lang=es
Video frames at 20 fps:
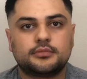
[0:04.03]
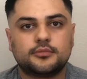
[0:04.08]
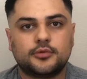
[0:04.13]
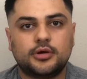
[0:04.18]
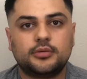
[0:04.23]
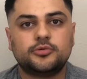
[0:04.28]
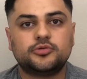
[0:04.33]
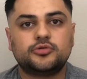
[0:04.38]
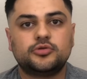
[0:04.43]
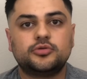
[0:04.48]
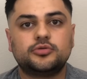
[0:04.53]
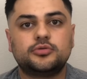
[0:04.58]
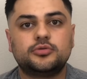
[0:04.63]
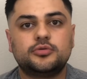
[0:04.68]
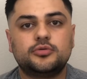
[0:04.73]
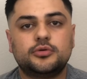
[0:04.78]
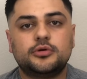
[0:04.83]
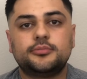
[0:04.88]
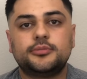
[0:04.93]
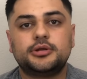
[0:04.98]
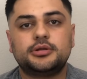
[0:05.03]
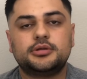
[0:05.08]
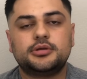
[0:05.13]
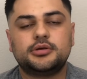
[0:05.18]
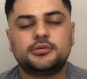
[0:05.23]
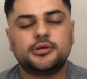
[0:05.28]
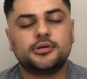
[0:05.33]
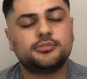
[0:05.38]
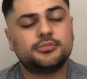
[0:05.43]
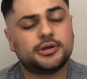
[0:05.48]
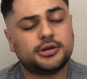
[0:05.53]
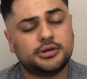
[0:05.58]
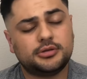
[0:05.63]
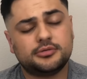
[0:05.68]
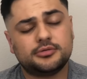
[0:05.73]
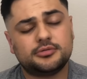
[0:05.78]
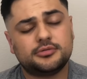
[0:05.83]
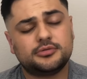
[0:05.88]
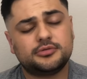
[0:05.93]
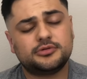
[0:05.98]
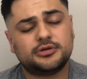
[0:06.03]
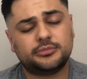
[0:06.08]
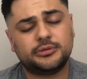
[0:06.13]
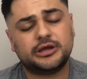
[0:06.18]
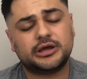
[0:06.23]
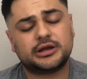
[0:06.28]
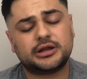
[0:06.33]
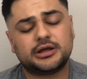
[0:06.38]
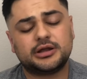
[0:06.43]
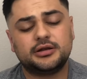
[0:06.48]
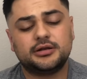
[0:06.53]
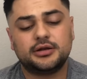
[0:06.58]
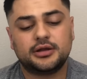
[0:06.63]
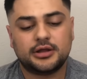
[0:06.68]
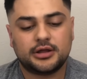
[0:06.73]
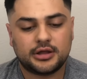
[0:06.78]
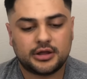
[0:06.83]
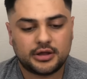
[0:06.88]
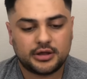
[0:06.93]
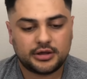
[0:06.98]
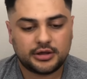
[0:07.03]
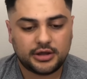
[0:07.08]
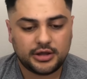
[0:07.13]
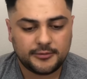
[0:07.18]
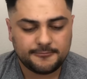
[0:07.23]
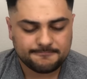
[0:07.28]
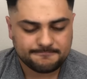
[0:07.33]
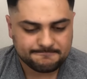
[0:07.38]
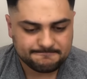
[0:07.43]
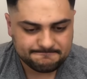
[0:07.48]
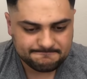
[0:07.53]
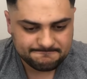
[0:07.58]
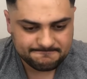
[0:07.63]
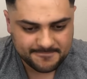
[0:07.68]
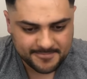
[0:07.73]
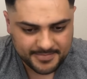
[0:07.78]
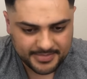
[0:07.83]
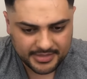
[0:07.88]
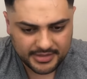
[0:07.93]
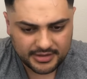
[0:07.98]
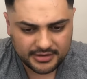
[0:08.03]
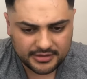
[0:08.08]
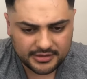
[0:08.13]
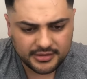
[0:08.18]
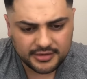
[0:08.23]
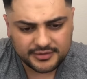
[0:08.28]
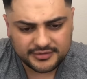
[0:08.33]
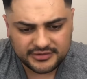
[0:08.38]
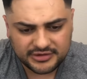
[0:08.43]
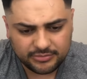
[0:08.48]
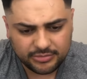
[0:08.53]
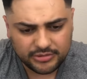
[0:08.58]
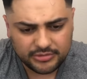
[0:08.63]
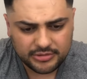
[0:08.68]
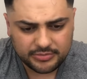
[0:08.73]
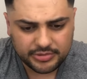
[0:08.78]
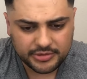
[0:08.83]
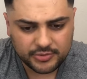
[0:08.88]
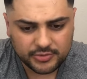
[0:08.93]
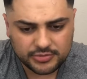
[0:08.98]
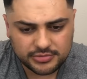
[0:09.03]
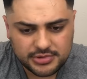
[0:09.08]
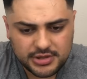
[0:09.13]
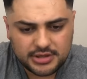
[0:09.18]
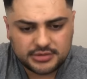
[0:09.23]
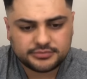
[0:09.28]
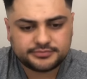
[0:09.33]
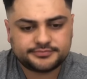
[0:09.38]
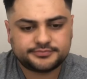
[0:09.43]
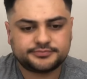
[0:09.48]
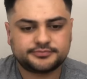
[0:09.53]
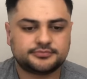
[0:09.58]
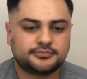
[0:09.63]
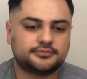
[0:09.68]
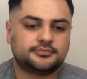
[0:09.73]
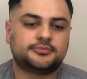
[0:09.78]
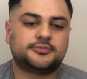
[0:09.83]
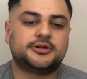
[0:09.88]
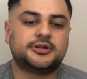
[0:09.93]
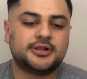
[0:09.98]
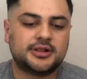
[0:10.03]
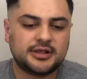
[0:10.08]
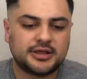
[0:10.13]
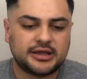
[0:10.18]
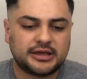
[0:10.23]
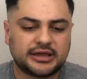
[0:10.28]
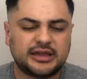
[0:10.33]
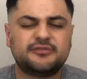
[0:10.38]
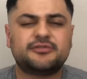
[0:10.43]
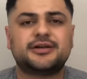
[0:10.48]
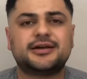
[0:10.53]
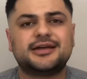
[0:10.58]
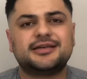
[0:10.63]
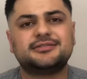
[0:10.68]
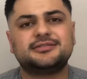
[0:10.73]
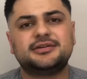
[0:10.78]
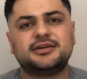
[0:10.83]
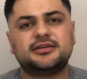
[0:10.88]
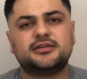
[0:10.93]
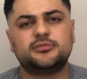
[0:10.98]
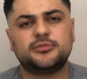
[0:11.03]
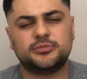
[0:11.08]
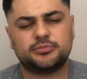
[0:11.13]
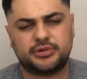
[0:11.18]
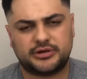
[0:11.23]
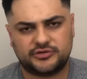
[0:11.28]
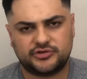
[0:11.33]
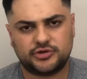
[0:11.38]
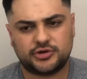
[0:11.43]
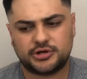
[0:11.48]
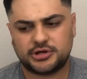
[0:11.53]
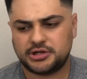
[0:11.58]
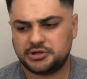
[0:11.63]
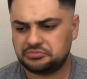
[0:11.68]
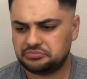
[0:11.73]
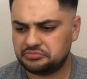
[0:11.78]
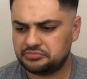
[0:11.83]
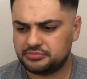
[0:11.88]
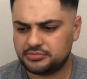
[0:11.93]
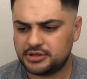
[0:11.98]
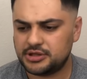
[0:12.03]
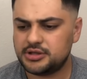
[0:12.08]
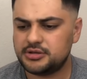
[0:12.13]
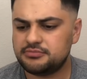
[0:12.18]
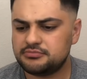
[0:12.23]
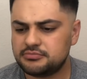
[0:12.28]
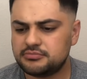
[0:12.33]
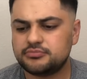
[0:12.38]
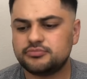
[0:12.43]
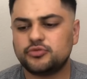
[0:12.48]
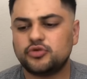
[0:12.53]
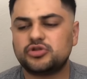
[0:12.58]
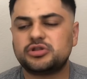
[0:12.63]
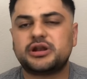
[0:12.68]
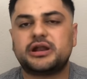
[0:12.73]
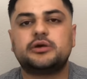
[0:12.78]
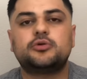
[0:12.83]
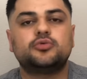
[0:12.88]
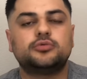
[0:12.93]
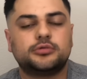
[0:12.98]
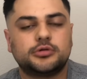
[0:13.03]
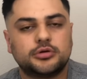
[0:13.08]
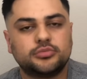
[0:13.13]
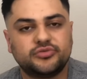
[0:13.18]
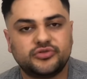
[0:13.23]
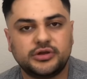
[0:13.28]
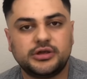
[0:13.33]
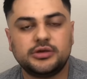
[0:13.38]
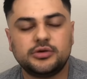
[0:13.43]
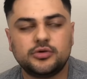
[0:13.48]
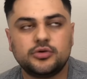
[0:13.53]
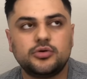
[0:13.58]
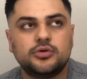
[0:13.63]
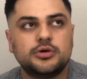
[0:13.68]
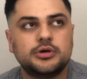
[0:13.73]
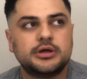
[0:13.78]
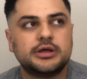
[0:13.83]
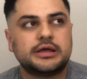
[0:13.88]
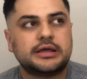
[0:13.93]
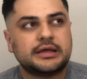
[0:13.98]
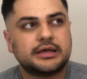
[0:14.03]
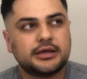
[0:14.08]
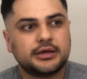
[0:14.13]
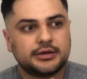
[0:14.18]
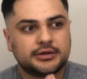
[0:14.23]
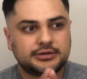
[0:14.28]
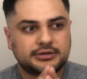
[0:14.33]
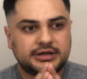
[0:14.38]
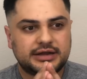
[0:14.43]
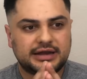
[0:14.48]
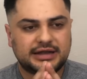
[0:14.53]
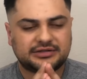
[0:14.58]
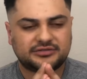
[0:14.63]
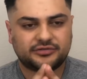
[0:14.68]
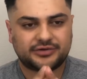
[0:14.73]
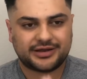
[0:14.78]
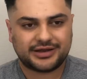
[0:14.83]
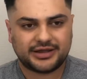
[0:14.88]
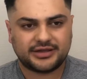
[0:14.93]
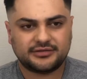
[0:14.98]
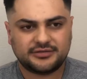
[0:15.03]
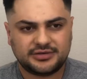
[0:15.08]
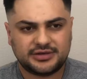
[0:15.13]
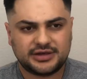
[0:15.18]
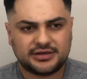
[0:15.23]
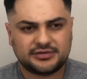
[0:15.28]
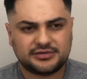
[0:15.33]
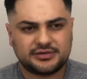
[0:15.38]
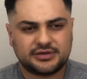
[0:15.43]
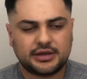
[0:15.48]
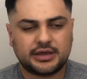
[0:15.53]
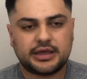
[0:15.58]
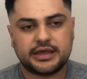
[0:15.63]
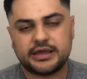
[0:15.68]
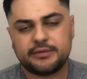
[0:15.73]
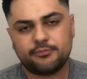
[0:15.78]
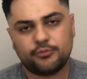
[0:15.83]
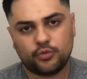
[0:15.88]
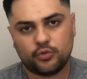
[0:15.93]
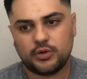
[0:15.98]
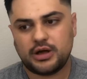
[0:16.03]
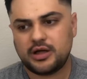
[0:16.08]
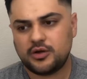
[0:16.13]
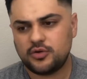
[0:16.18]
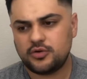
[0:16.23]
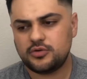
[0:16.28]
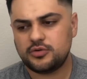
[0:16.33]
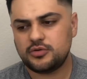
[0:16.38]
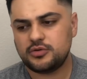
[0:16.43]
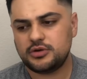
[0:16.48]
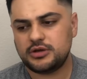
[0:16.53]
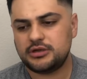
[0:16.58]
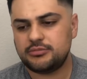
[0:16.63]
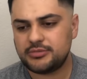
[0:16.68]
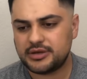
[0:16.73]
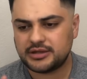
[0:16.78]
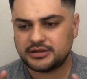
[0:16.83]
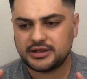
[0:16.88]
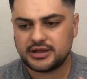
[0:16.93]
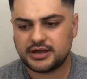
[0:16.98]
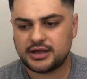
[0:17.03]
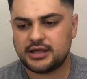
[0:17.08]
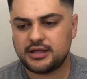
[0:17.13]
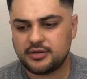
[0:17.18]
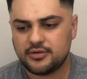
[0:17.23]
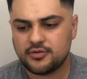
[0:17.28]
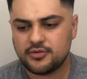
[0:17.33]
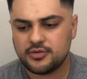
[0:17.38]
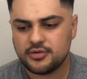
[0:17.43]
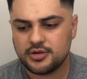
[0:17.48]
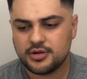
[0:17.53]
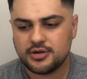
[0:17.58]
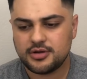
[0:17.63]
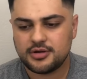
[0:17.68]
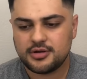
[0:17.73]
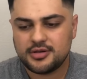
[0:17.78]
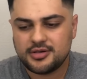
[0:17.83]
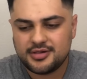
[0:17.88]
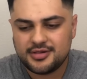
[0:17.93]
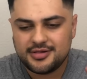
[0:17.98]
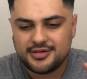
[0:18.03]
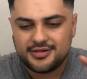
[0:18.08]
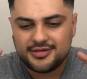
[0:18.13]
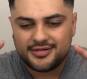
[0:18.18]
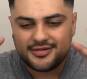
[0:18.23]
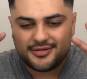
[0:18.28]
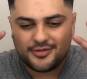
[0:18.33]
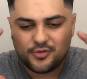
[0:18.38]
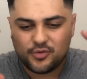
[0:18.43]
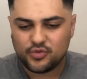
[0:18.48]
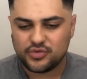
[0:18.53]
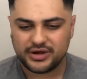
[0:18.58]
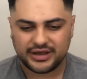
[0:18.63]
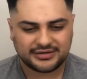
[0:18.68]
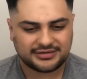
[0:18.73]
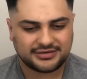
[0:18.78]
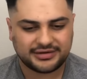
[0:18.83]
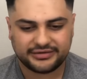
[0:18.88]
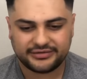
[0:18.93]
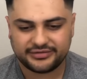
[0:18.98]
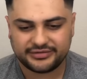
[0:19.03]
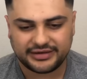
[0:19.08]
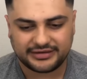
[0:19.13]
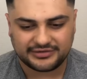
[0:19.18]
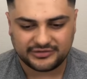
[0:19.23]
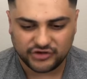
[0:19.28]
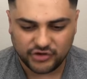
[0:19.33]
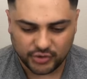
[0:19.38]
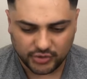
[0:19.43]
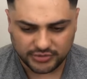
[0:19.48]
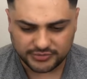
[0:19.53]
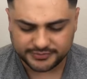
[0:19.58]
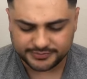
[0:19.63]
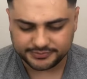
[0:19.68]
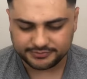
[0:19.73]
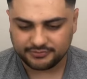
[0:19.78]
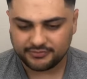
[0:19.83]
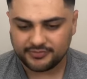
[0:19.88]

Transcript: Hola amigos de YouTube, nuevamente bienvenidos a mi canal y siempre me preguntan qué fragancias me impresionan y hoy traigo un top 5 de las fragancias que he probado y me han dejado una sensación